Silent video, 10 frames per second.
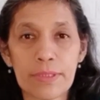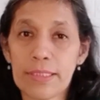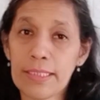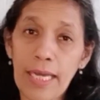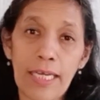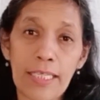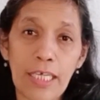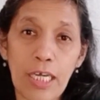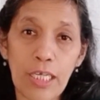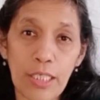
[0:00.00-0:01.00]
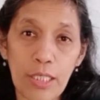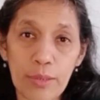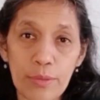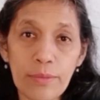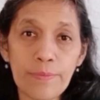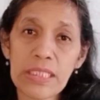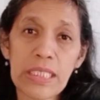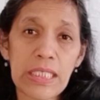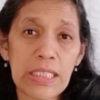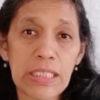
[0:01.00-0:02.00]
Nah, anak-anakku,
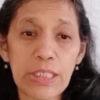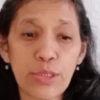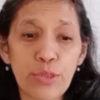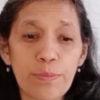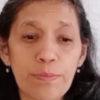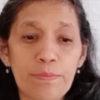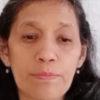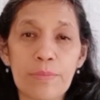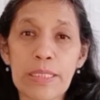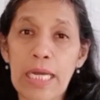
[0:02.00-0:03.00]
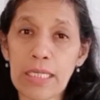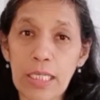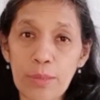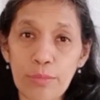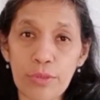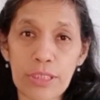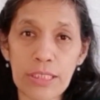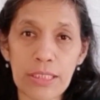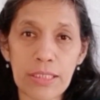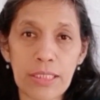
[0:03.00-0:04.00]
hidup berakal budi
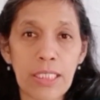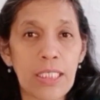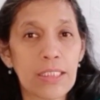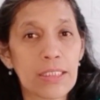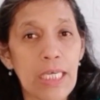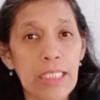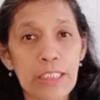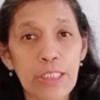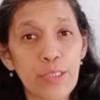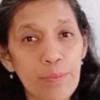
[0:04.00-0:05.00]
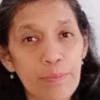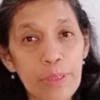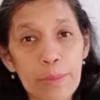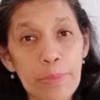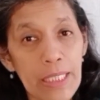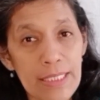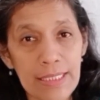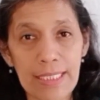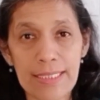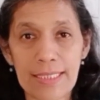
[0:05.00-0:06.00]
dan hidup berbelas
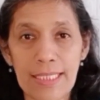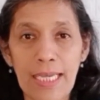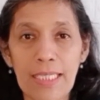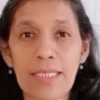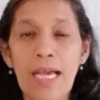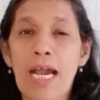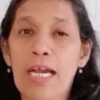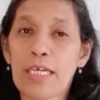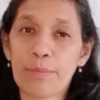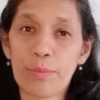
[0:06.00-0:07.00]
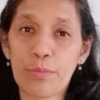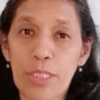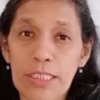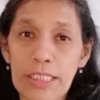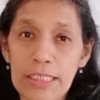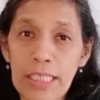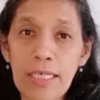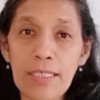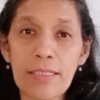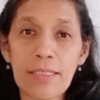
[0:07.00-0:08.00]
kasihan akan membuat kita
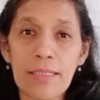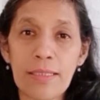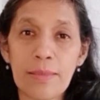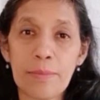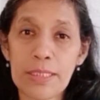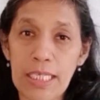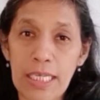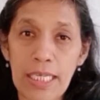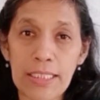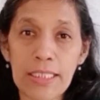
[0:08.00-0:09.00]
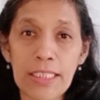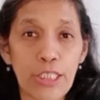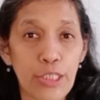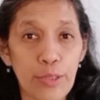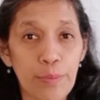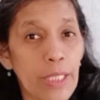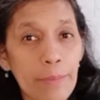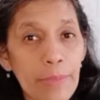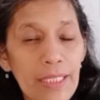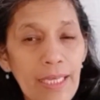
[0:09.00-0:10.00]
menjalani hidup yang
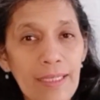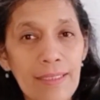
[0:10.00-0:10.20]
benar.